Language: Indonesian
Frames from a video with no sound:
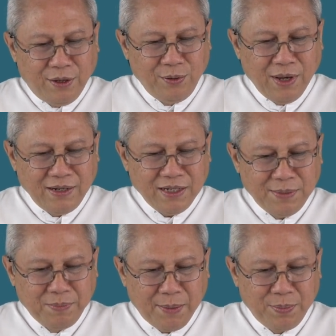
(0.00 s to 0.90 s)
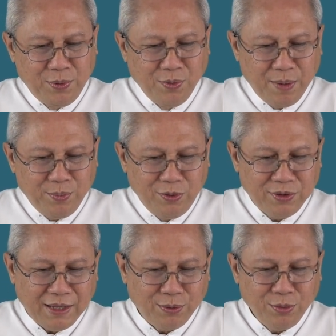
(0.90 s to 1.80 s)
Yohanes bab
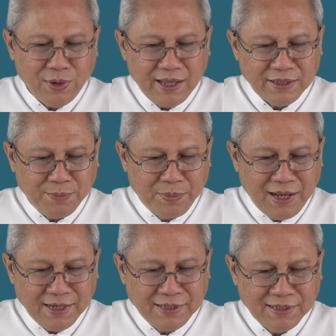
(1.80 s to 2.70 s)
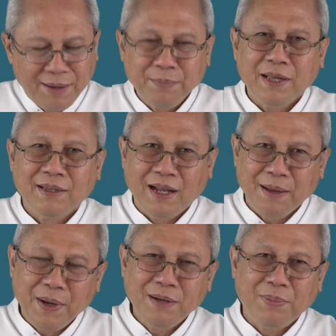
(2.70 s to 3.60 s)
21 ayat 11 sampai
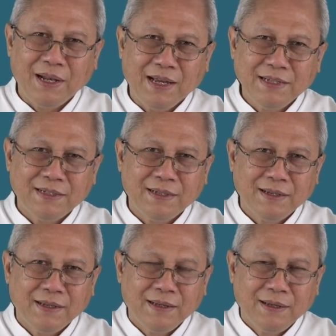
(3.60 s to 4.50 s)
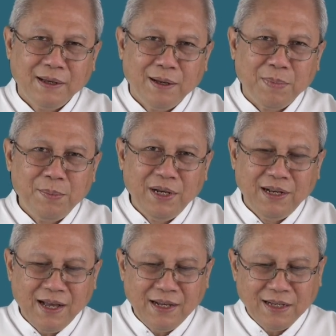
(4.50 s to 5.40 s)
18
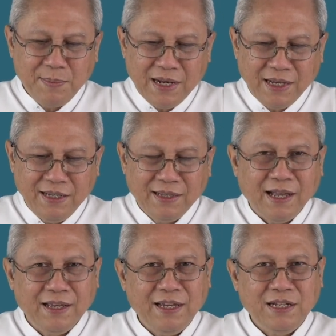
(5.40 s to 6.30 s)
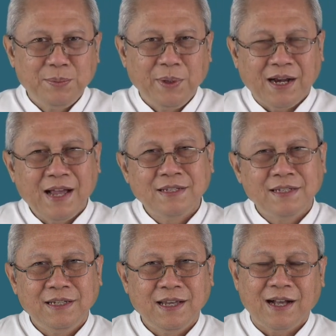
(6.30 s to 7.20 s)
memberikan kepada kita
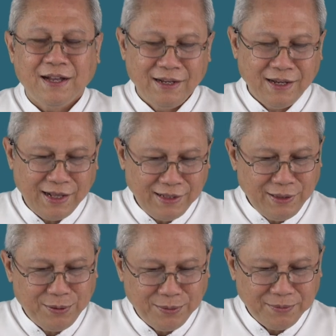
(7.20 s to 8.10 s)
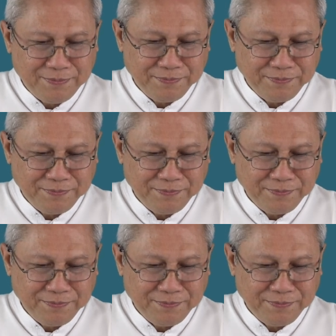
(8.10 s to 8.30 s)
inspirasi akan hal itu.